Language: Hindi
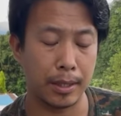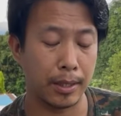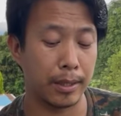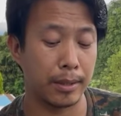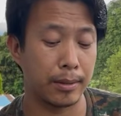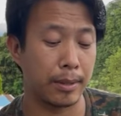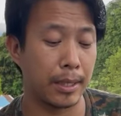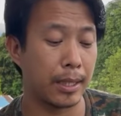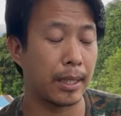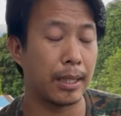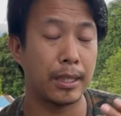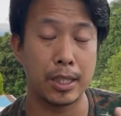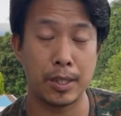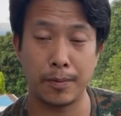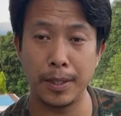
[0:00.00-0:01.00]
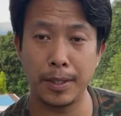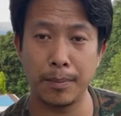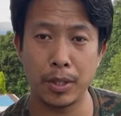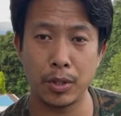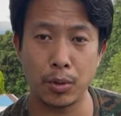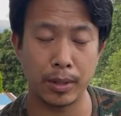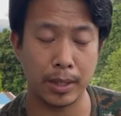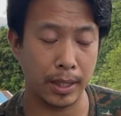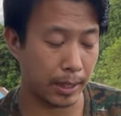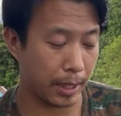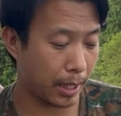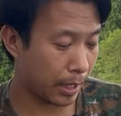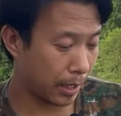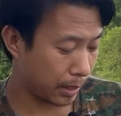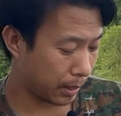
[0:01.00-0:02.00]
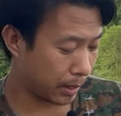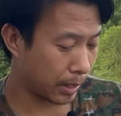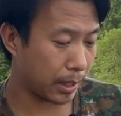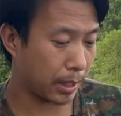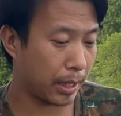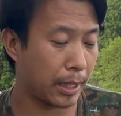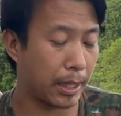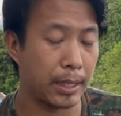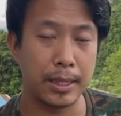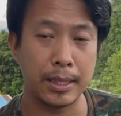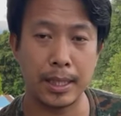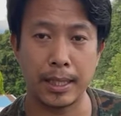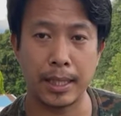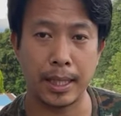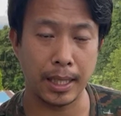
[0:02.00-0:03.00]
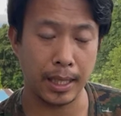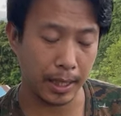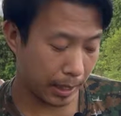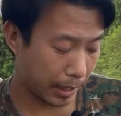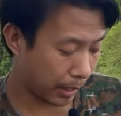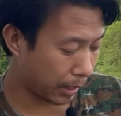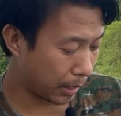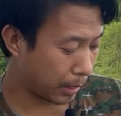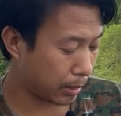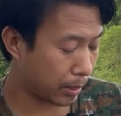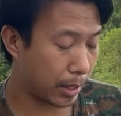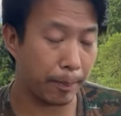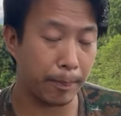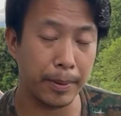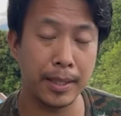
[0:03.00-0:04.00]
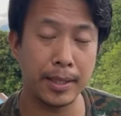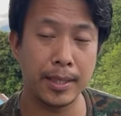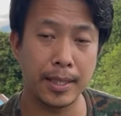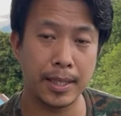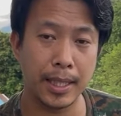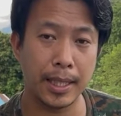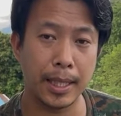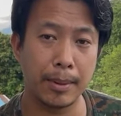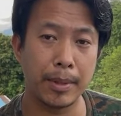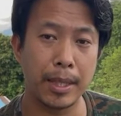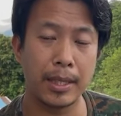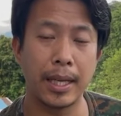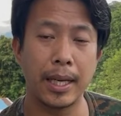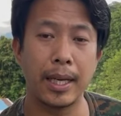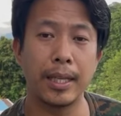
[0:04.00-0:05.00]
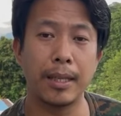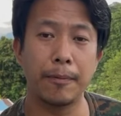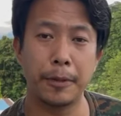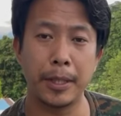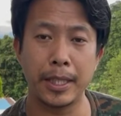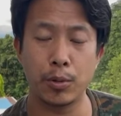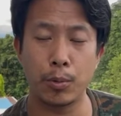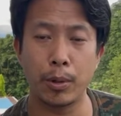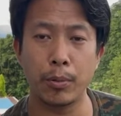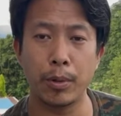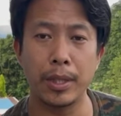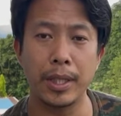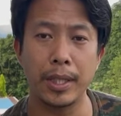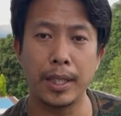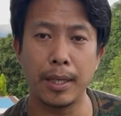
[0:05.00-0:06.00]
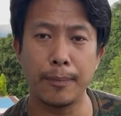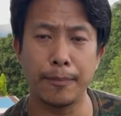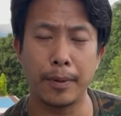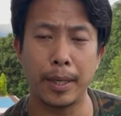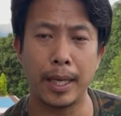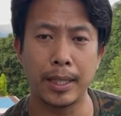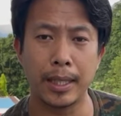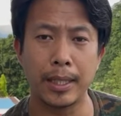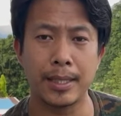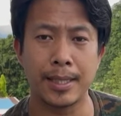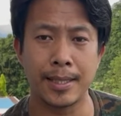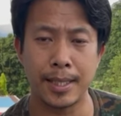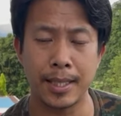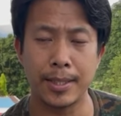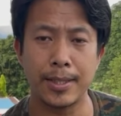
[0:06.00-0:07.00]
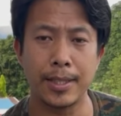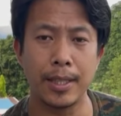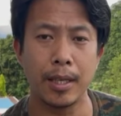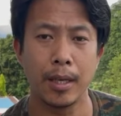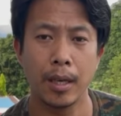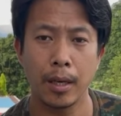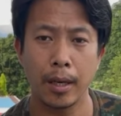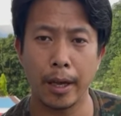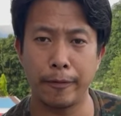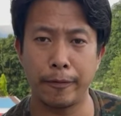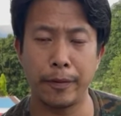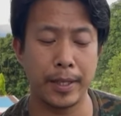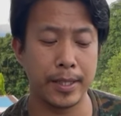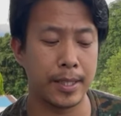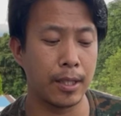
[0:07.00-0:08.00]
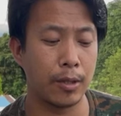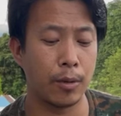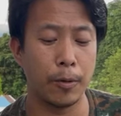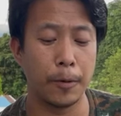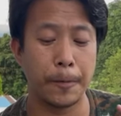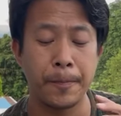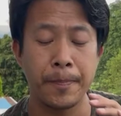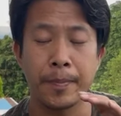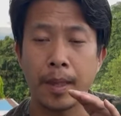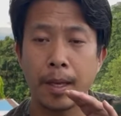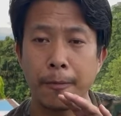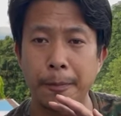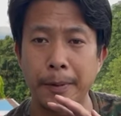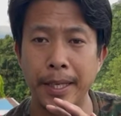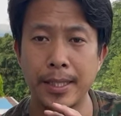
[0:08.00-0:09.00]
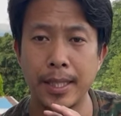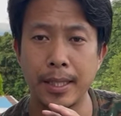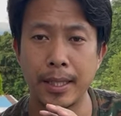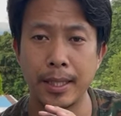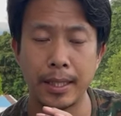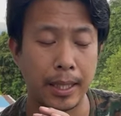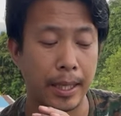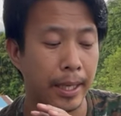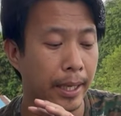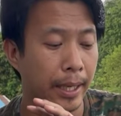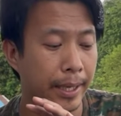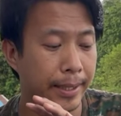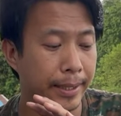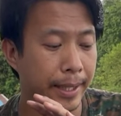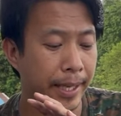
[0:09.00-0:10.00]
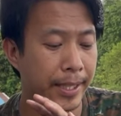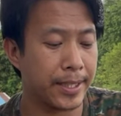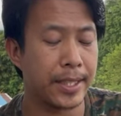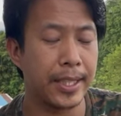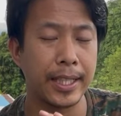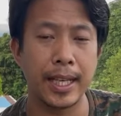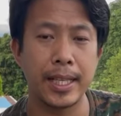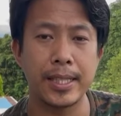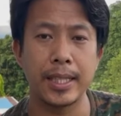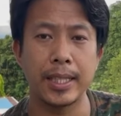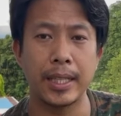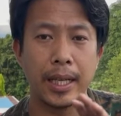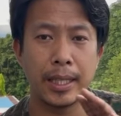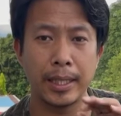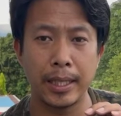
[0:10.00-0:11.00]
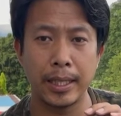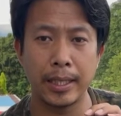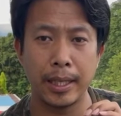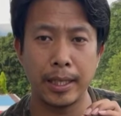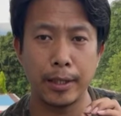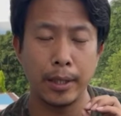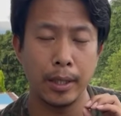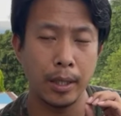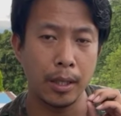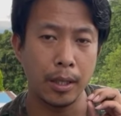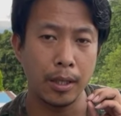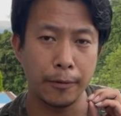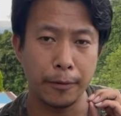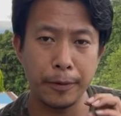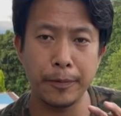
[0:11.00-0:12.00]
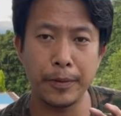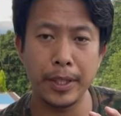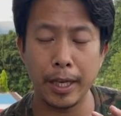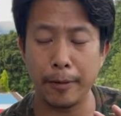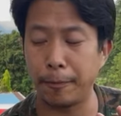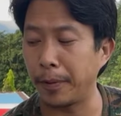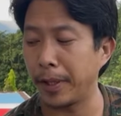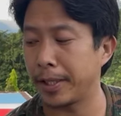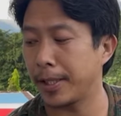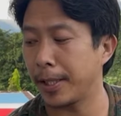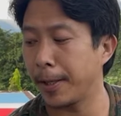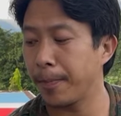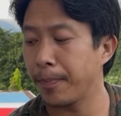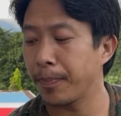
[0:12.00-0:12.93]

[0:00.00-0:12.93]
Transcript: ज़्यादा स्पीड में शॉट करता है जिसका एनर्जी ज़्यादा है लेकिन कंपनी जैसे क्लेम करता है पी एक्स वन ट्वेंटी का एट हंड्रेड सिक्सटी एफ पी एस है और पी एक्स हंड्रेड एक्स थ्री क्लासिक का एट हंड्रेड एंड फिफ्टी एफ पी एस है